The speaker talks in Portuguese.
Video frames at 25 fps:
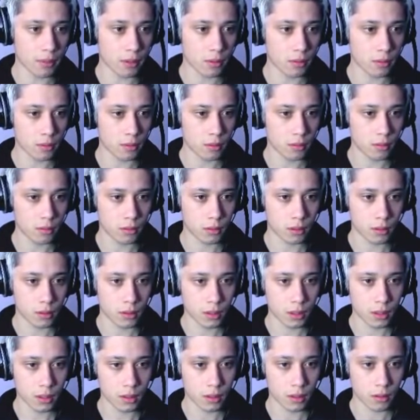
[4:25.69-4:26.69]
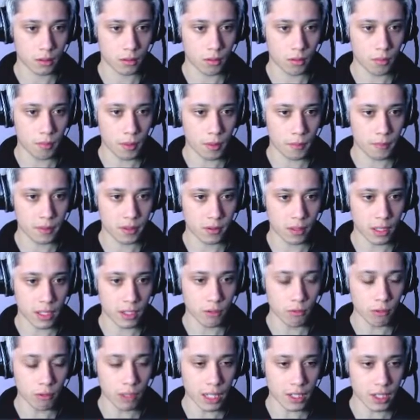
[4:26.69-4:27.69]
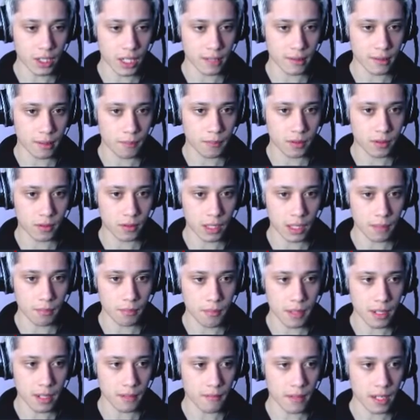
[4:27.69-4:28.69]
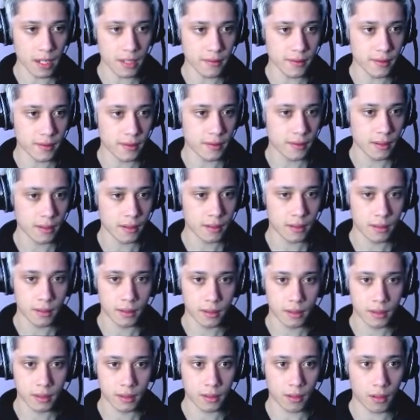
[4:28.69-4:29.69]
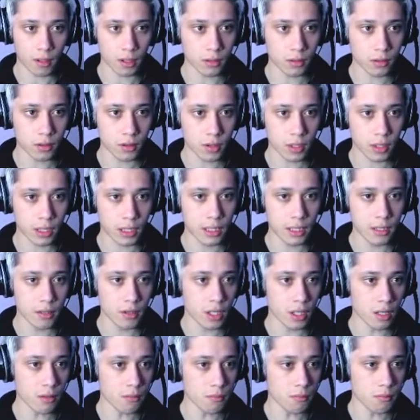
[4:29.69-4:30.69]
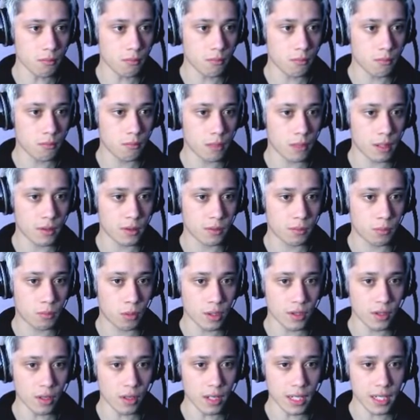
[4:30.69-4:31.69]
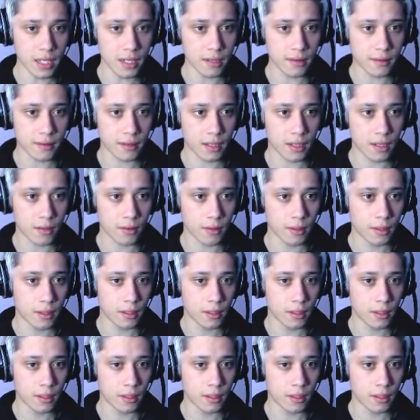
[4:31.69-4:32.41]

Eu, eu acho que. Opa, pistolinha. Nunca achei essa pistolinha primeira vez. E olha que eu tô jogando já umas boas horinhas aqui, ó.